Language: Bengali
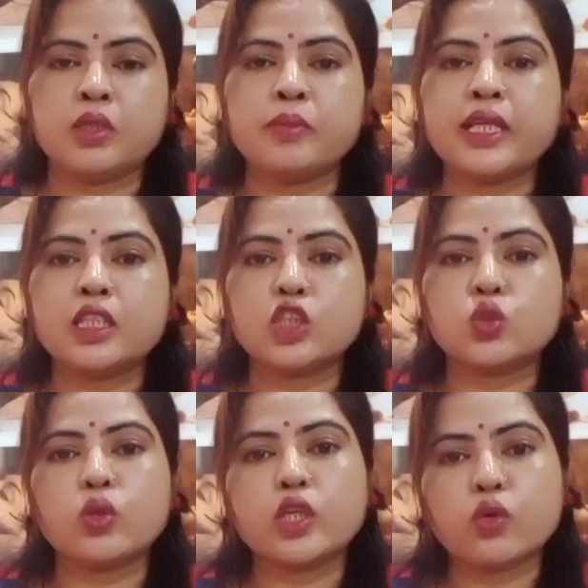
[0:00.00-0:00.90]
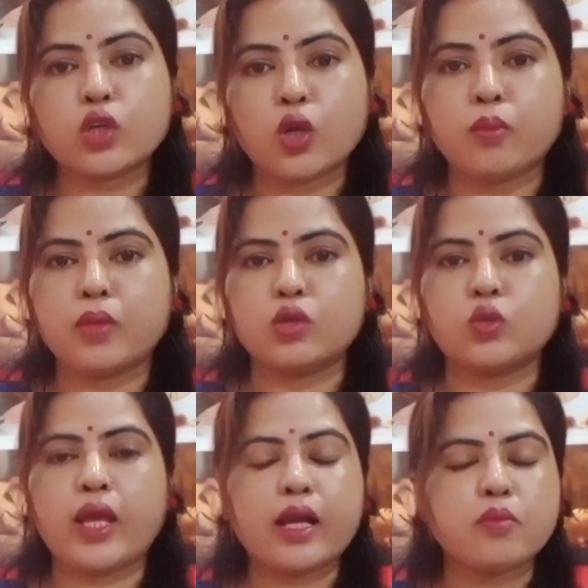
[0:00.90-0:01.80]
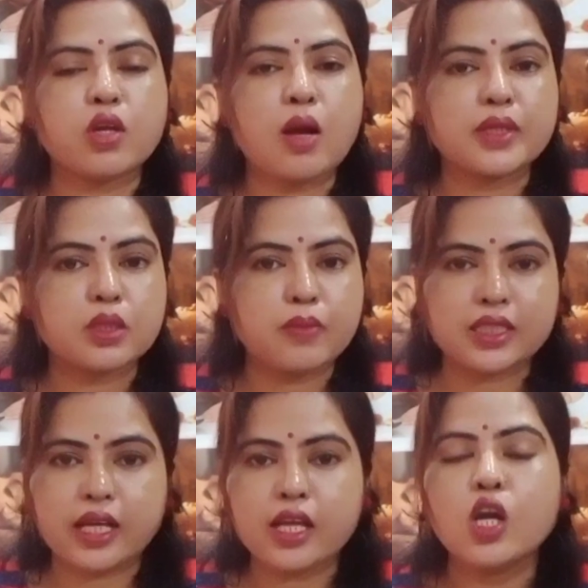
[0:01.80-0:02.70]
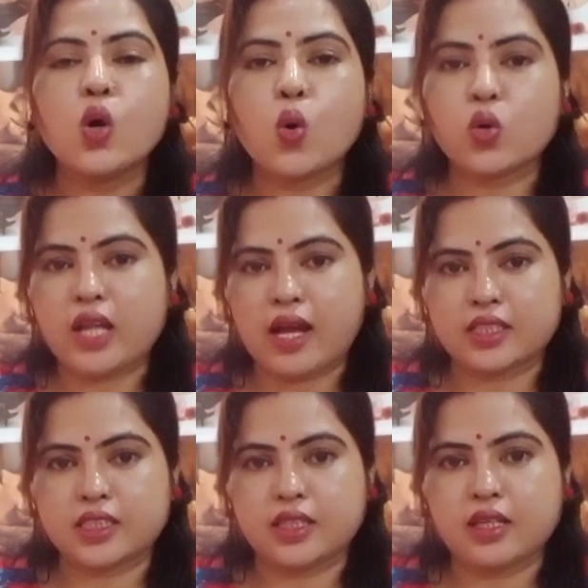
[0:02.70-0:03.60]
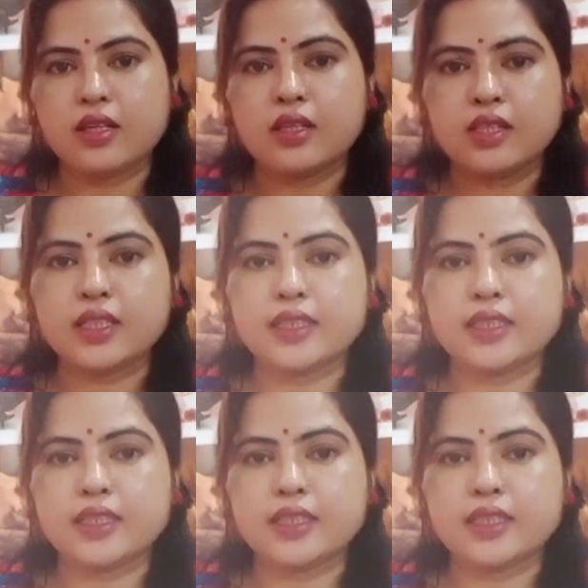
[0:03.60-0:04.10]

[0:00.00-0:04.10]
মেয়েদের চুল কী করে লম্বা হতো একবারও আমাদের মাথায় ওটা আসে না ঠিক